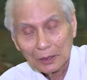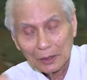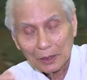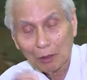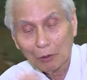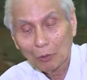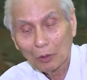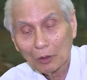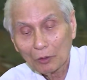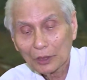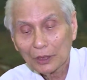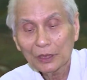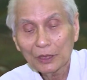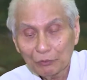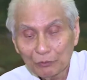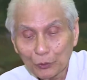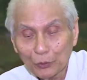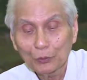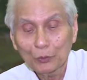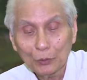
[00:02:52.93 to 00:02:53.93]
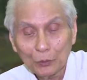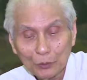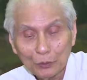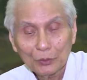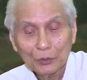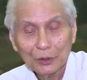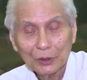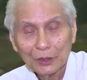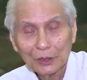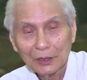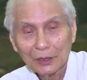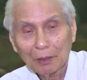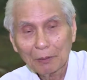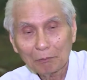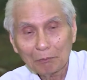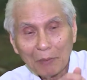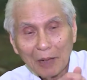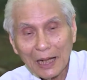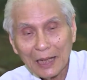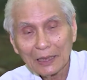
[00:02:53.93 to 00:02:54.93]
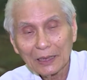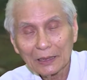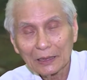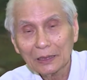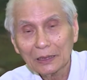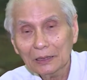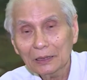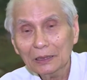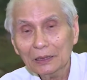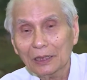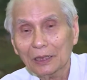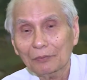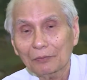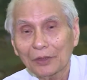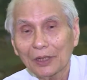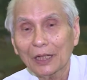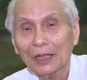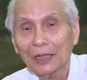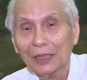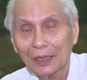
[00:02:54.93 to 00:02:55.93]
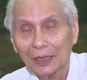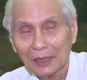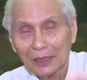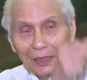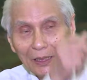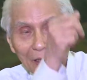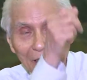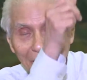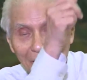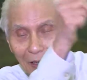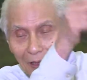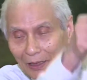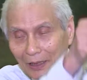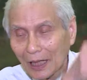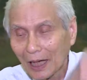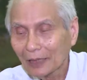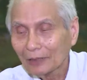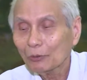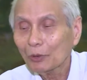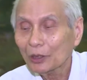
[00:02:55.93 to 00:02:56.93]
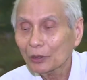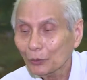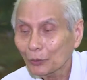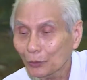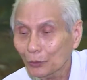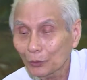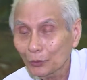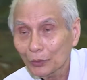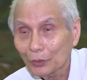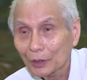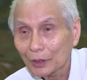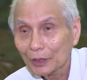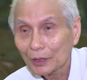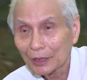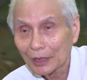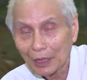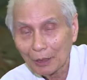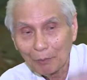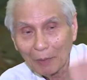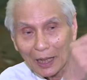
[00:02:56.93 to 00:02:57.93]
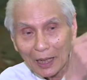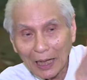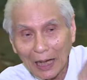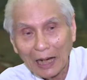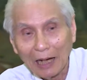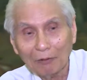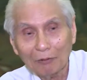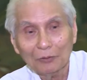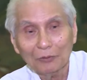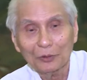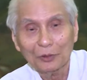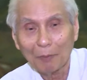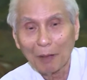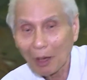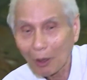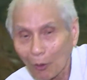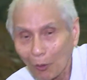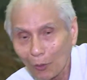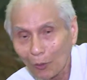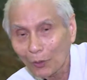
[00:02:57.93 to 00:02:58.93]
cầu có cái nhiệm vụ là mang cái thư này về an toàn khu để báo cáo với bác hồ